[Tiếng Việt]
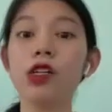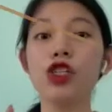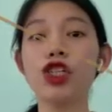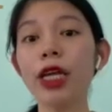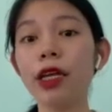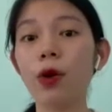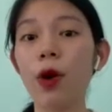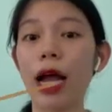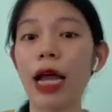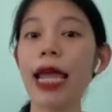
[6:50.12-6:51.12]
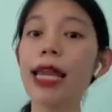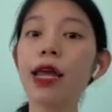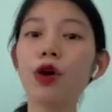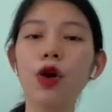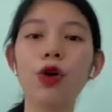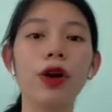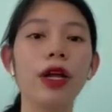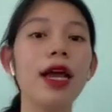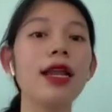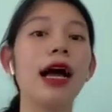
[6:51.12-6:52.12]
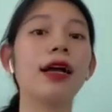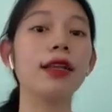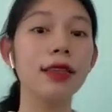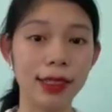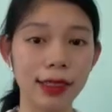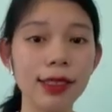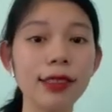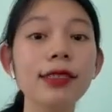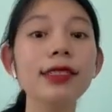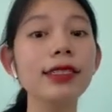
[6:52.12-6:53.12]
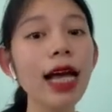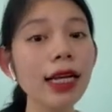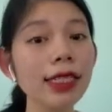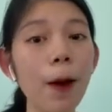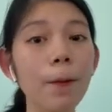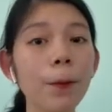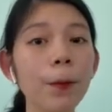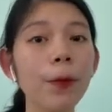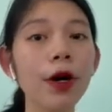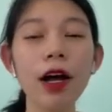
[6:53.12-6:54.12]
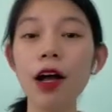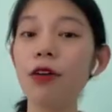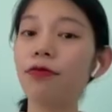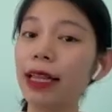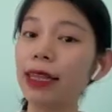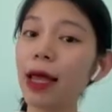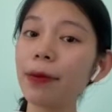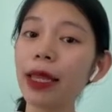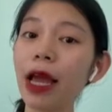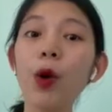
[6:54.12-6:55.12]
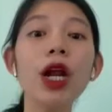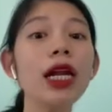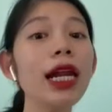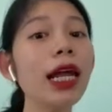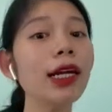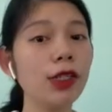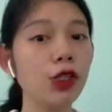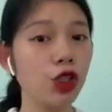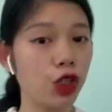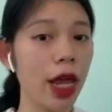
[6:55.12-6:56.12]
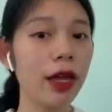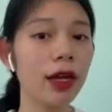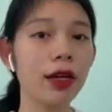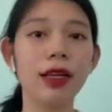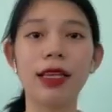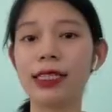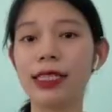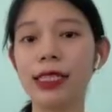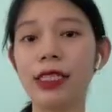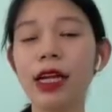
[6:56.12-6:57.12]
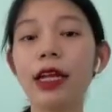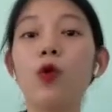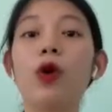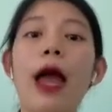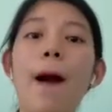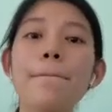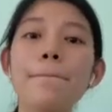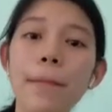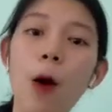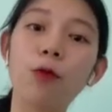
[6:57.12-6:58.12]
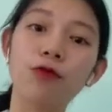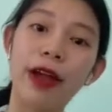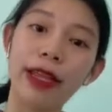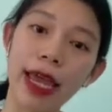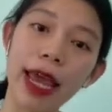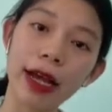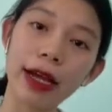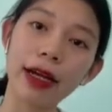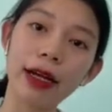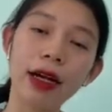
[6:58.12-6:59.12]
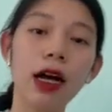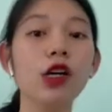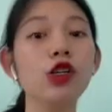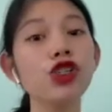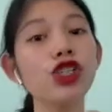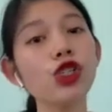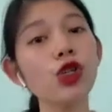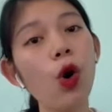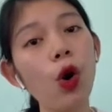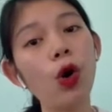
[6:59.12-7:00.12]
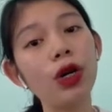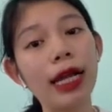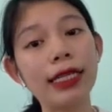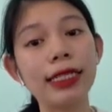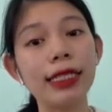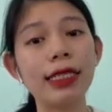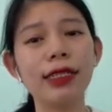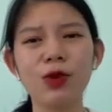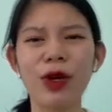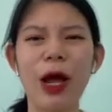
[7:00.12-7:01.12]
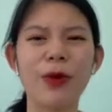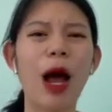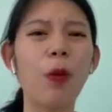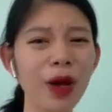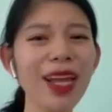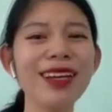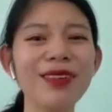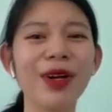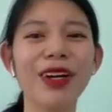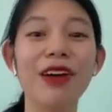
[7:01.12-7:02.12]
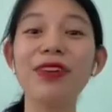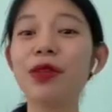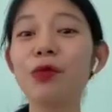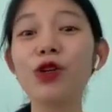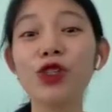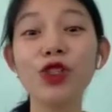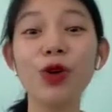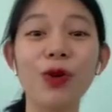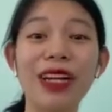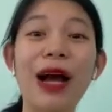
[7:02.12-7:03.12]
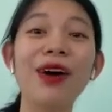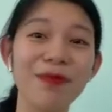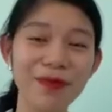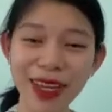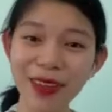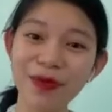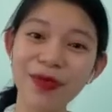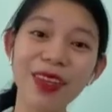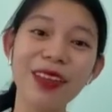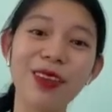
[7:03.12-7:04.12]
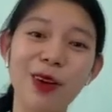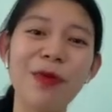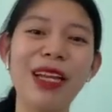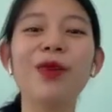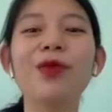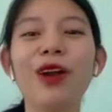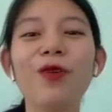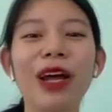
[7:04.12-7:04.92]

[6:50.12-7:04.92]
Chic hoặc élégant có nghĩa là lịch sự, sang trọng. Và tiếp theo, léger là chỉ những cái quần áo mỏng và nhẹ. Chaud là chỉ quần áo nóng ấy. Mọi người đã biết tôi mong chaud là quần áo ấm ấy. Nói, mình không nói quần